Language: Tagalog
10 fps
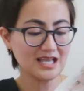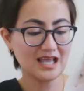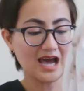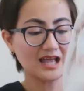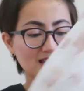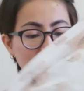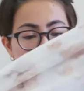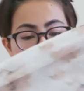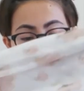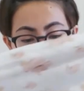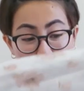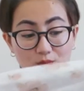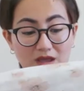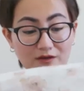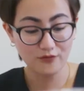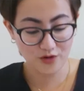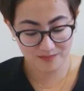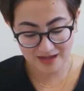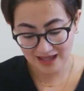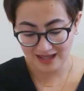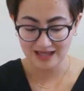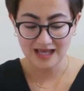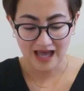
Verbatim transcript: I got is too big for me.